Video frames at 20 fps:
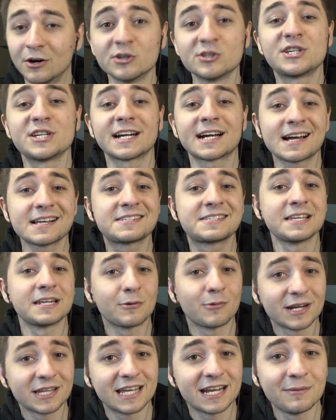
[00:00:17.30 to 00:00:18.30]
Oggi ragazzi
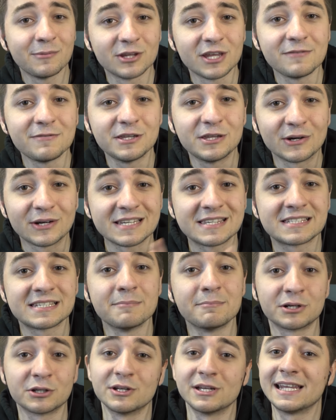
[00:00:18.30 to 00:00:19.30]
riguarderemo dei video che
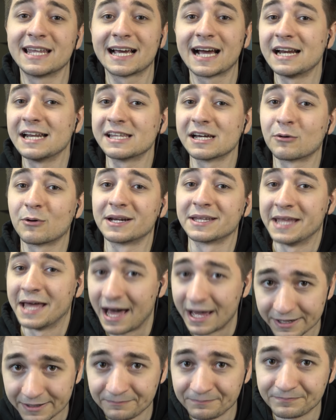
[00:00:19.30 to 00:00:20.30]
sembrano illegali da
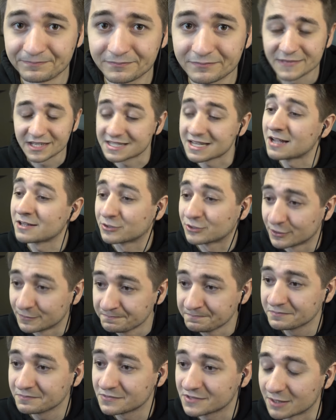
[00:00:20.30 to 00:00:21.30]
guardare.
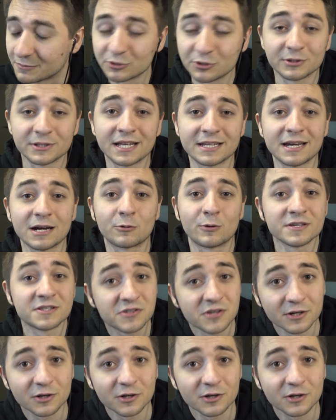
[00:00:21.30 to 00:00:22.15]
Esatto, siamo tornati a questo